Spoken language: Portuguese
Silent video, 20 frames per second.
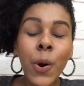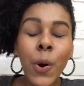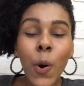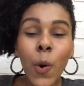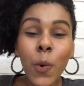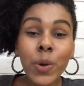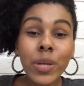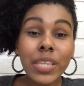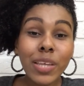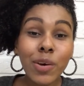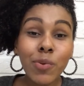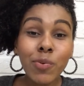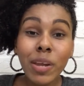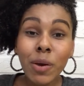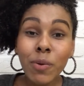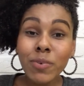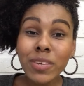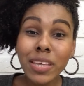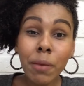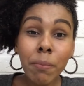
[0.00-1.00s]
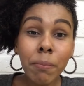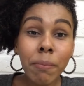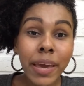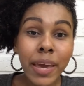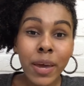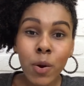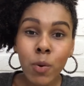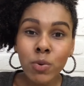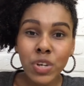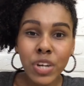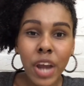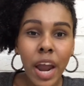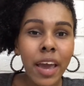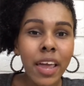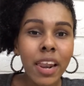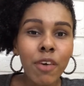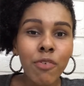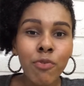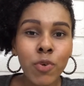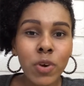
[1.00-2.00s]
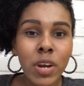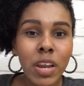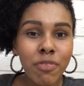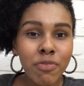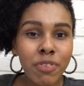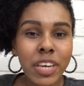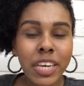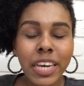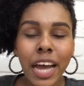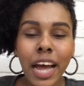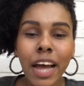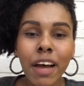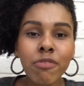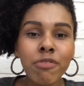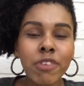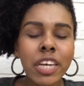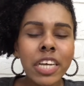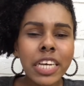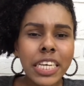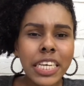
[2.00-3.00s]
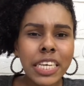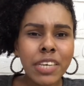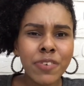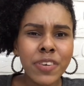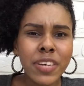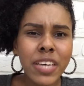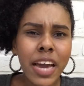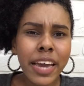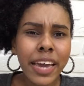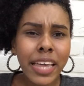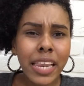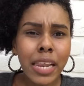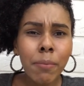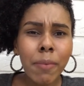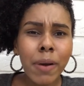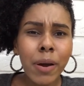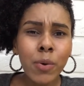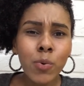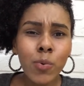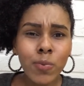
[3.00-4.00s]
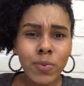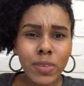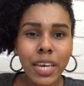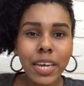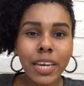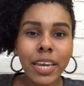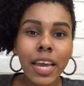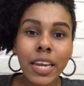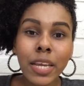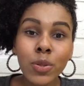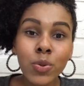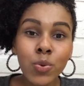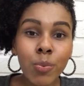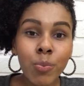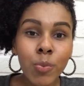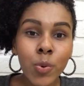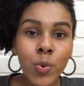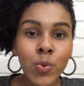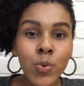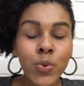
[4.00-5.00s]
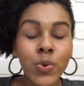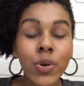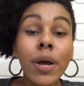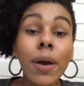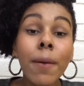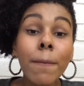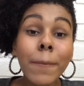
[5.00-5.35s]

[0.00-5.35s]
ou então não saber onde aquela folha ficava e fica aquela bagunça, aquele tumulto.